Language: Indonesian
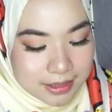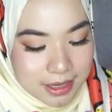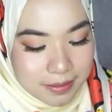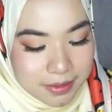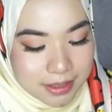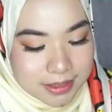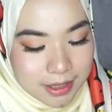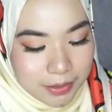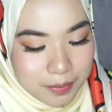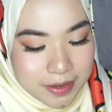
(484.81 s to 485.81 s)
timing
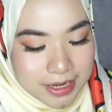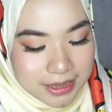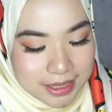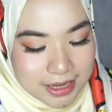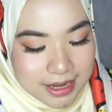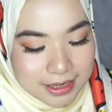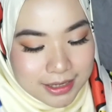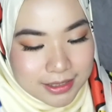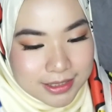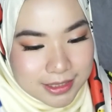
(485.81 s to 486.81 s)
1 banding 3
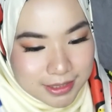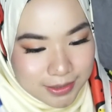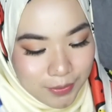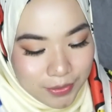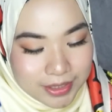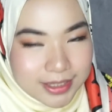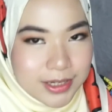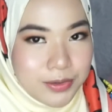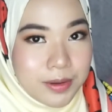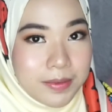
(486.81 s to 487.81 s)
dan
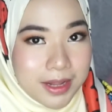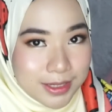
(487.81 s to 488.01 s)
koinnya 12,